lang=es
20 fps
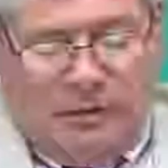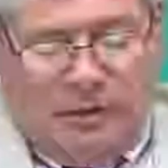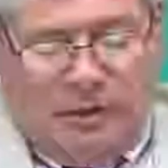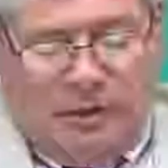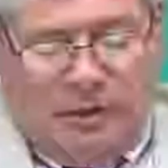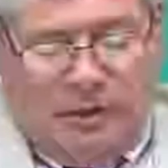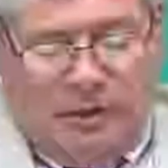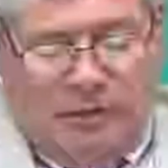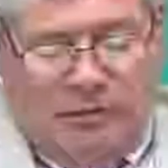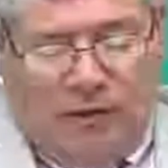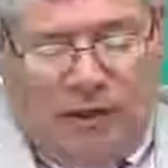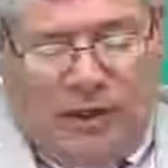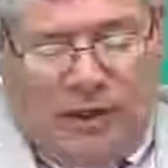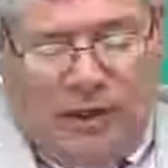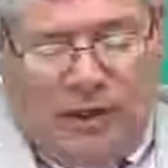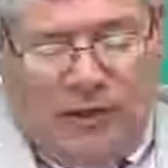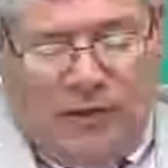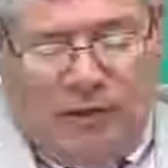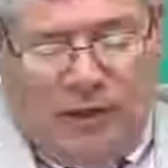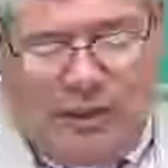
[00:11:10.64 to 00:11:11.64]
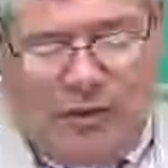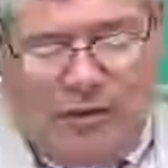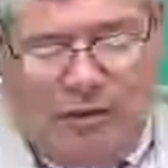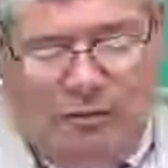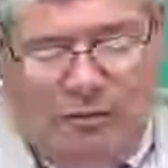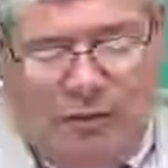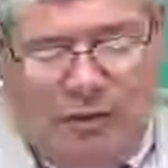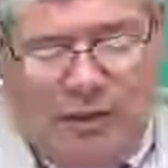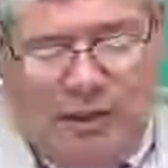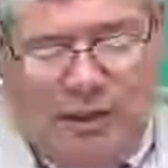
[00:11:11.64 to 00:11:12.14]
que había orado
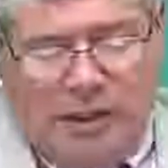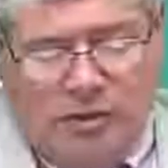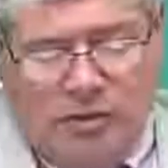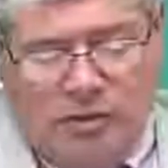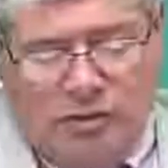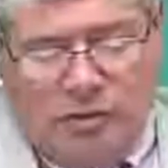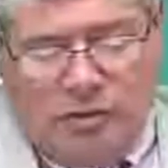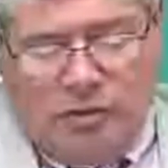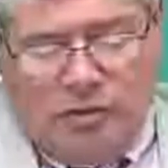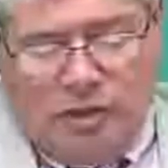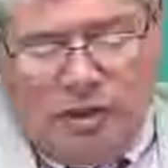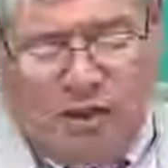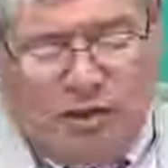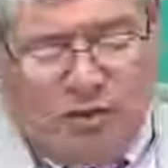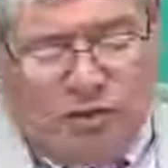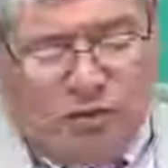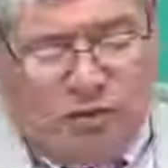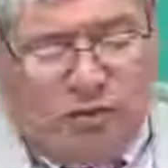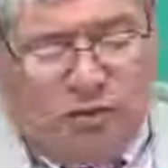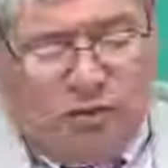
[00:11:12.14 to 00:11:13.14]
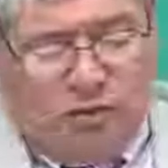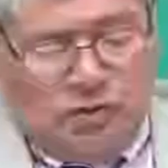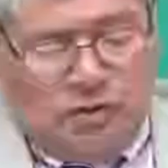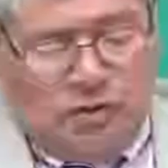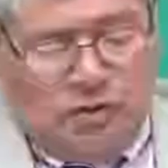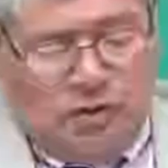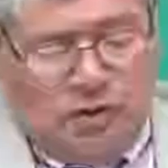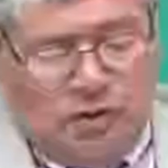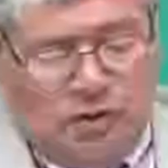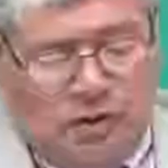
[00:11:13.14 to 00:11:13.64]
por él. Eso dijo Jesús,
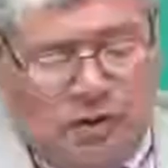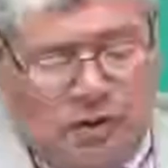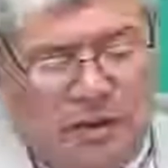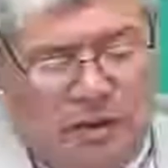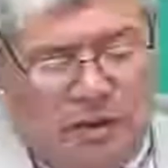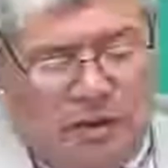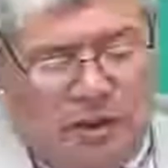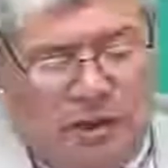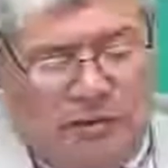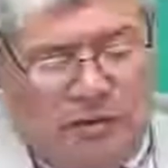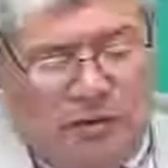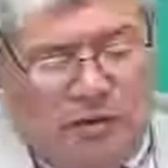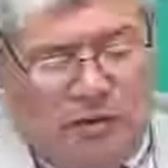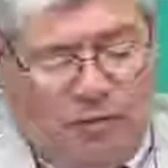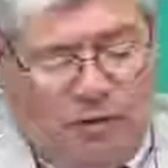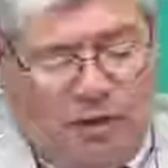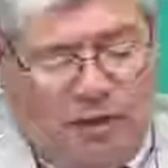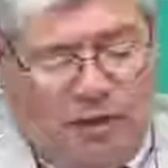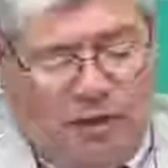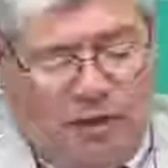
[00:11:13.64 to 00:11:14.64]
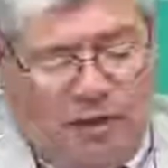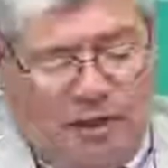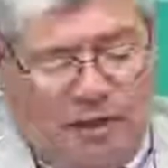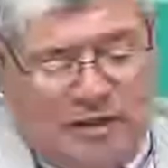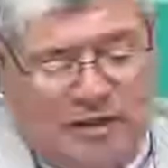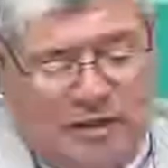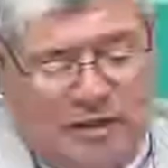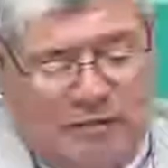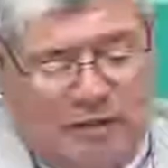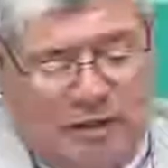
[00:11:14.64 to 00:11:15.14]
que había orado por él en
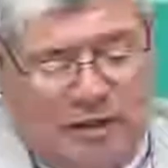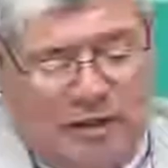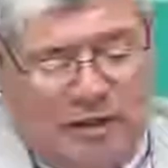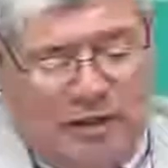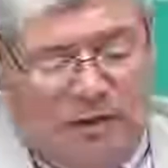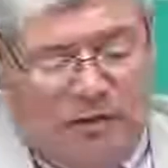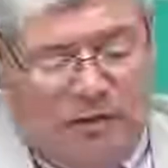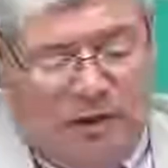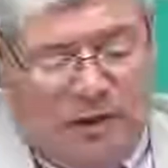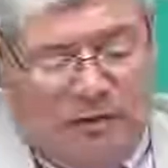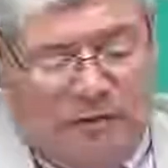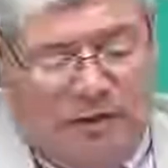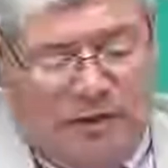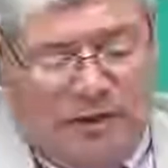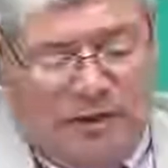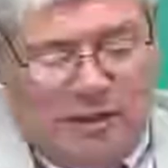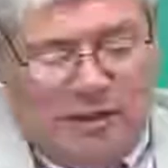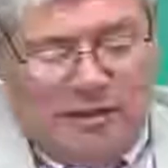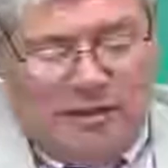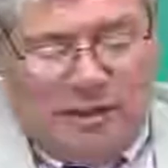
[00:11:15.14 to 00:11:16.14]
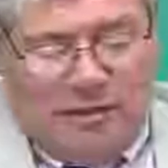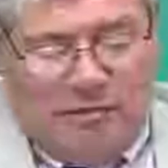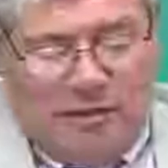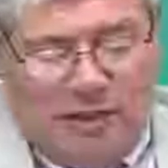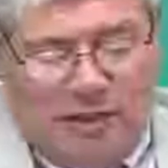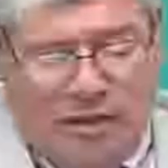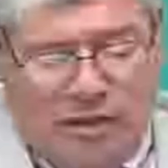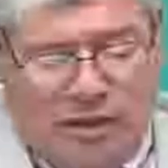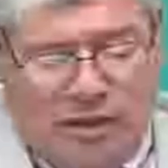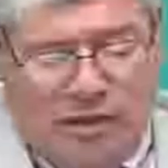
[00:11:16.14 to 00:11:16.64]
Getsemaní. Oraba
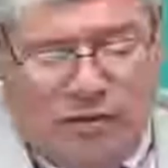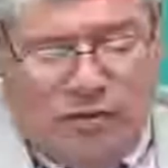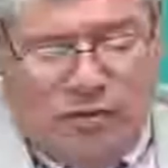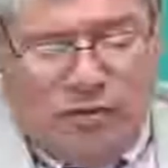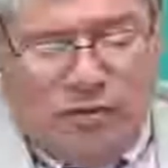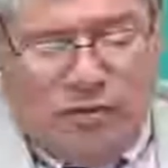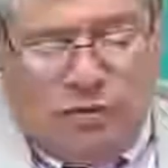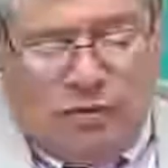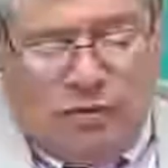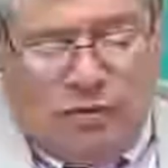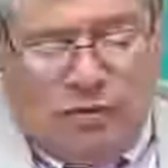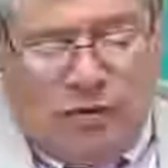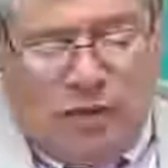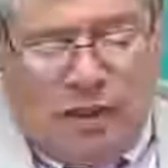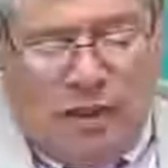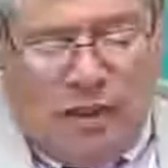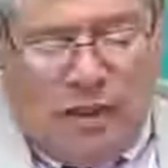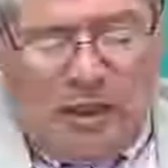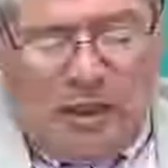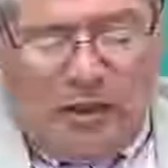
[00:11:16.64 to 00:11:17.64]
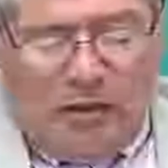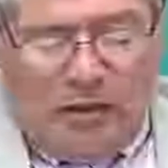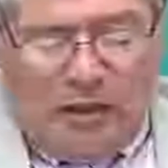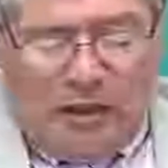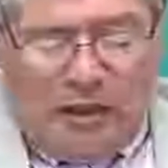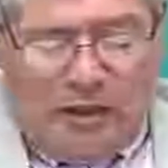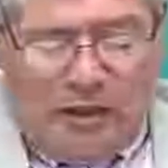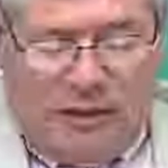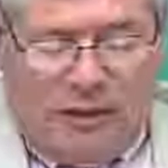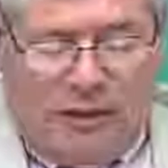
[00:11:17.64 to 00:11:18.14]
intensamente Jesús.
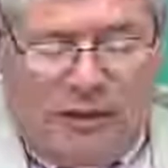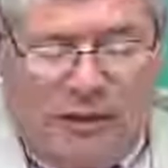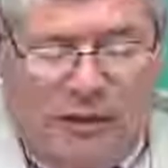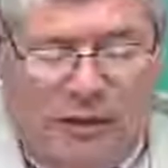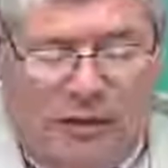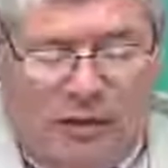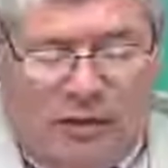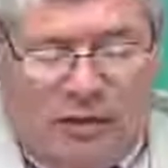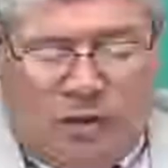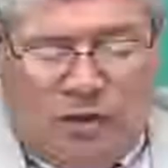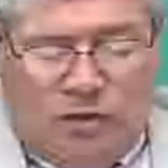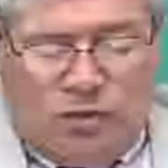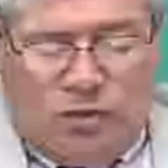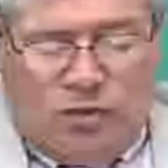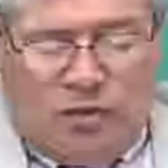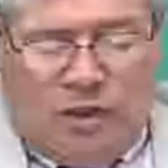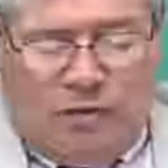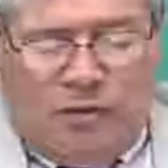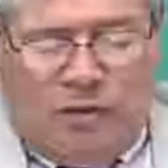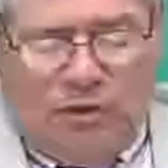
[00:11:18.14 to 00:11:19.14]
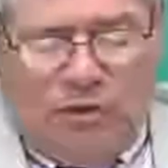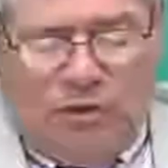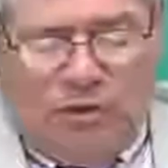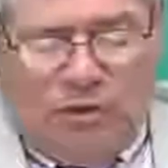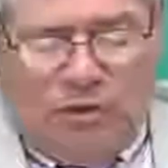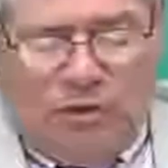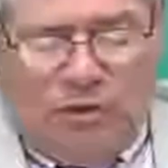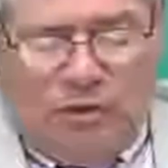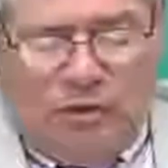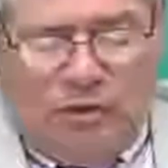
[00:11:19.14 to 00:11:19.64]
Ahora, Jesús también
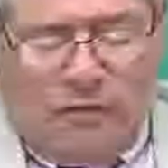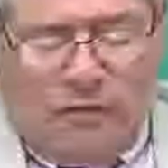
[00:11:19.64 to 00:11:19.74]
oró